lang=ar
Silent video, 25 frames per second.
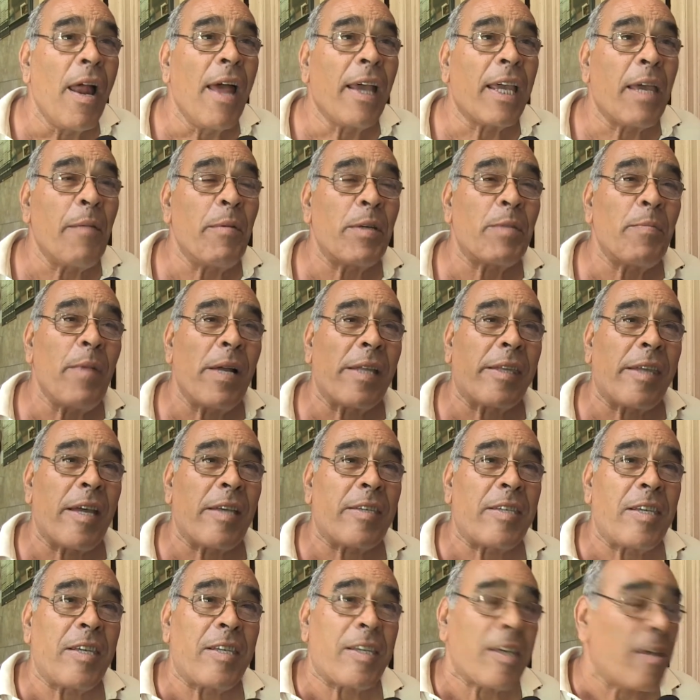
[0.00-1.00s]
كما جماعه
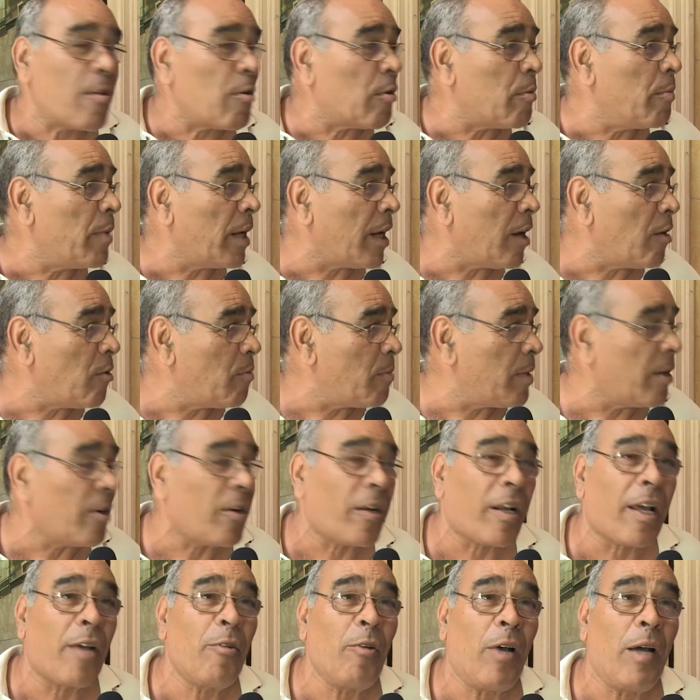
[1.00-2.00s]
التاسيسي اللي قالوا مالوخ
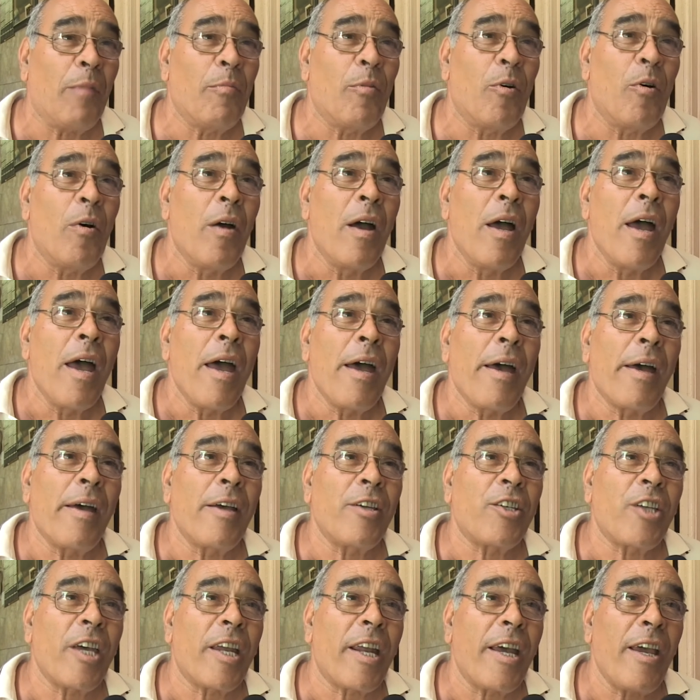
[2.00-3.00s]
قالوا نحبوا آه،
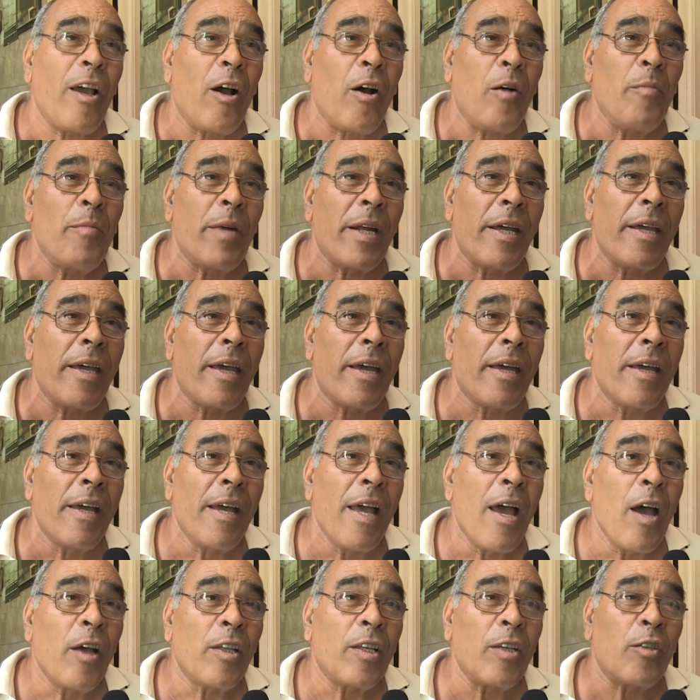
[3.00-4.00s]
جرايه عمريه
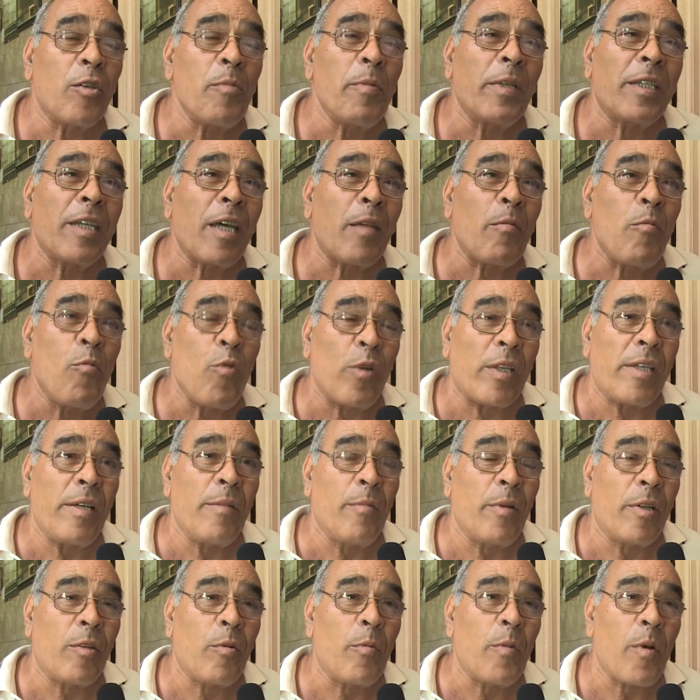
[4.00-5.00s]
انتم تخدموا
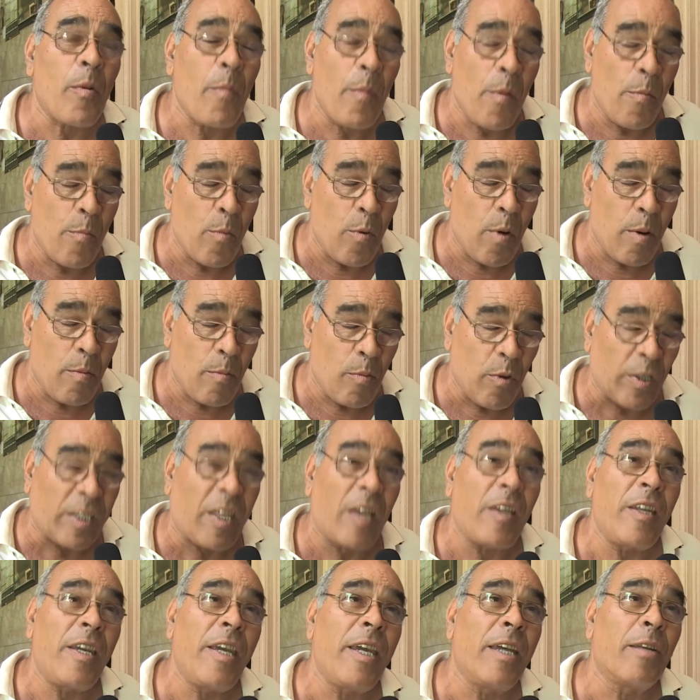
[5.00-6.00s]
مواطنين انتم
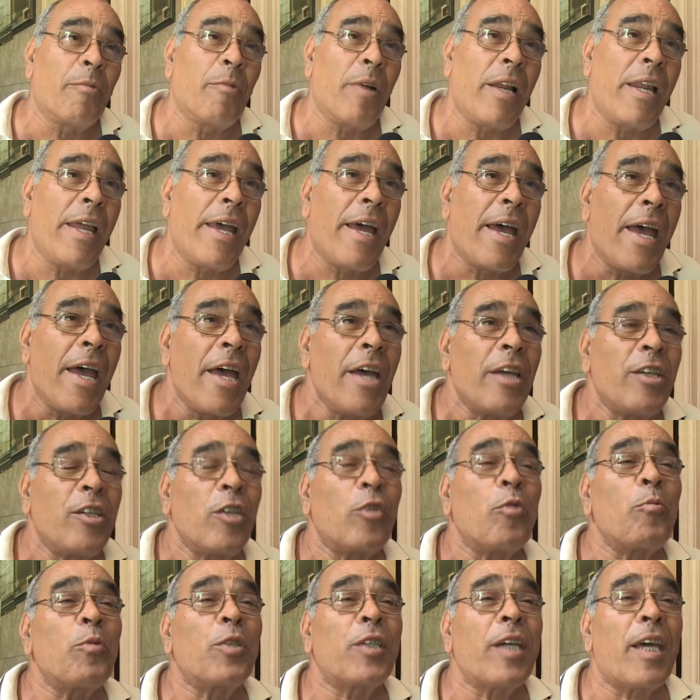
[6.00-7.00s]
وطنيين ولا
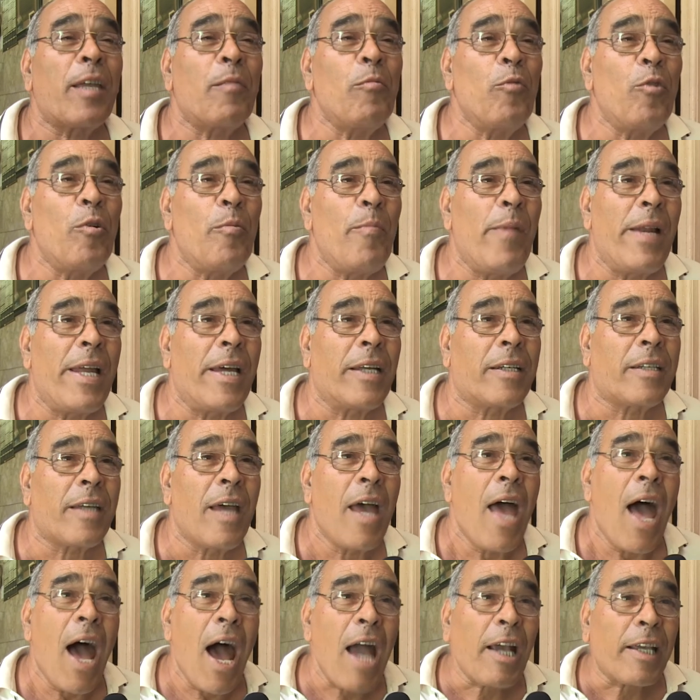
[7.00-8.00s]
جيتوا باش تخدموا البلاد
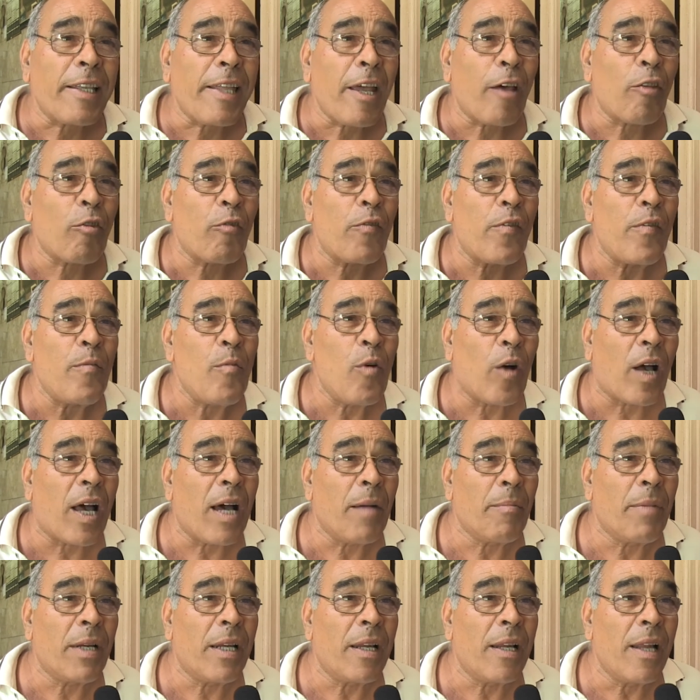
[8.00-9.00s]
هاك تاخذوا في
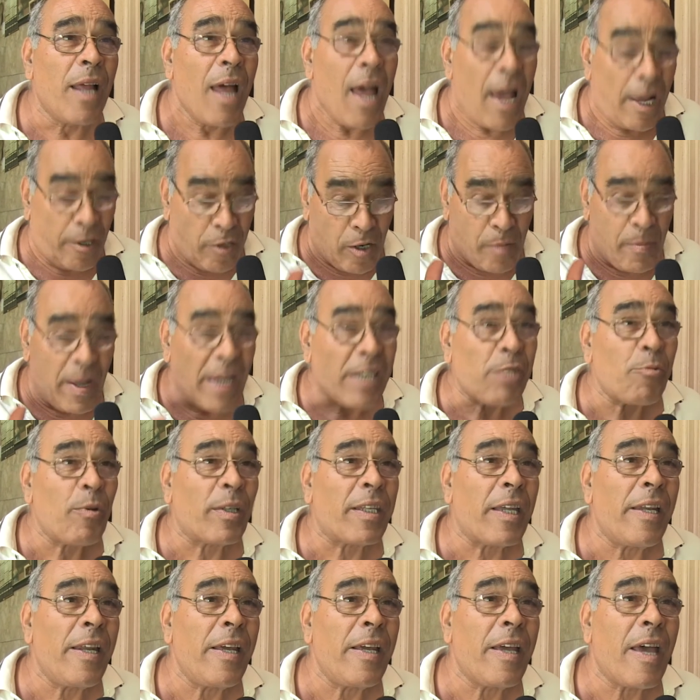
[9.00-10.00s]
مقابل الور ما عادش
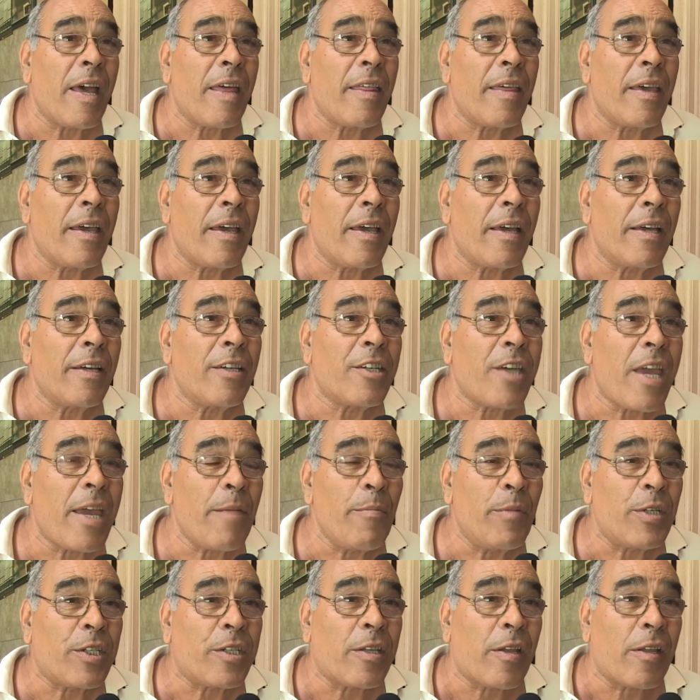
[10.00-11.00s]
وطنيه هذه جاي
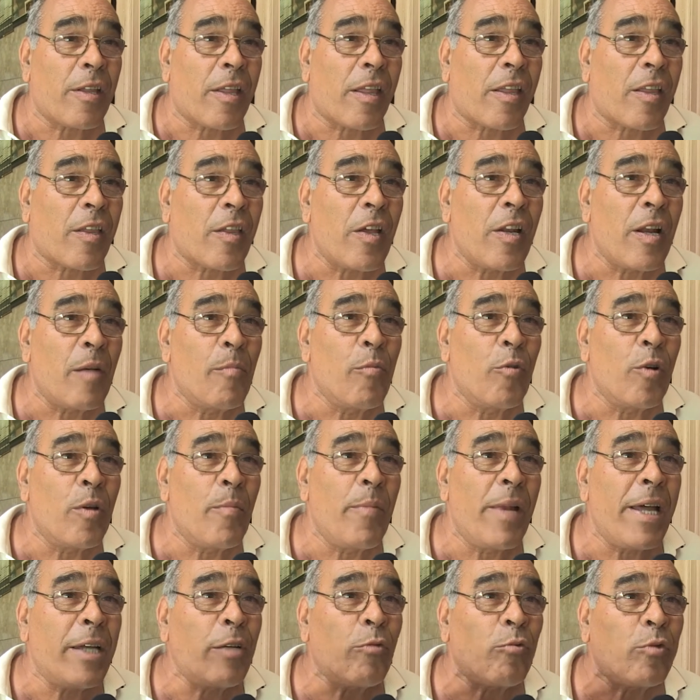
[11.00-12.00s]
باش تنهبوا
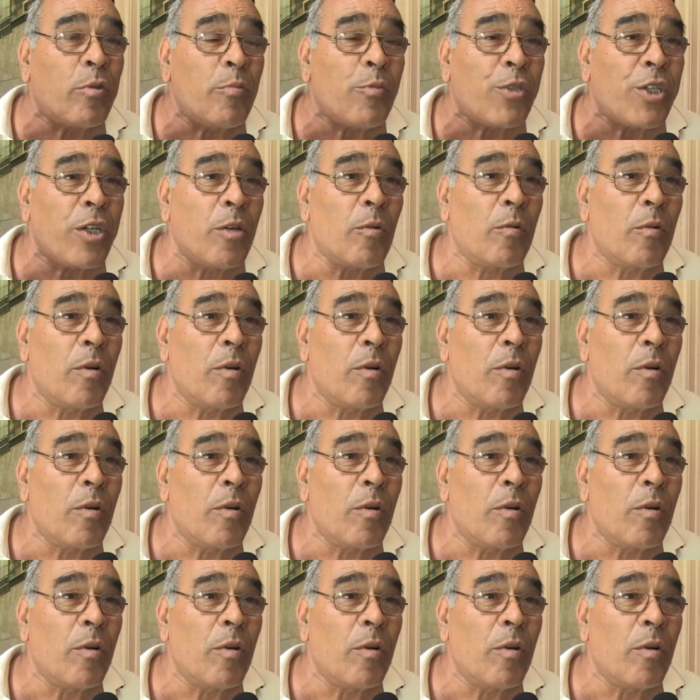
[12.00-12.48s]
البلاد وتمشيوا